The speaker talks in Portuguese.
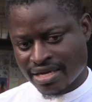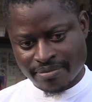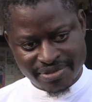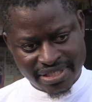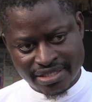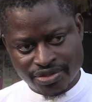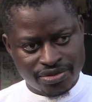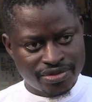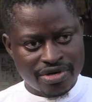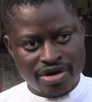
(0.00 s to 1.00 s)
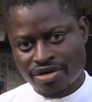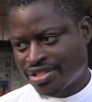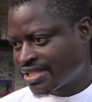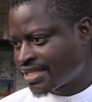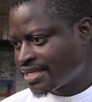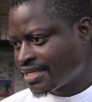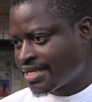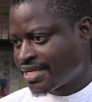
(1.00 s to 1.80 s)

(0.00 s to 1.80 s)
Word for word: na pesquisa sociológica,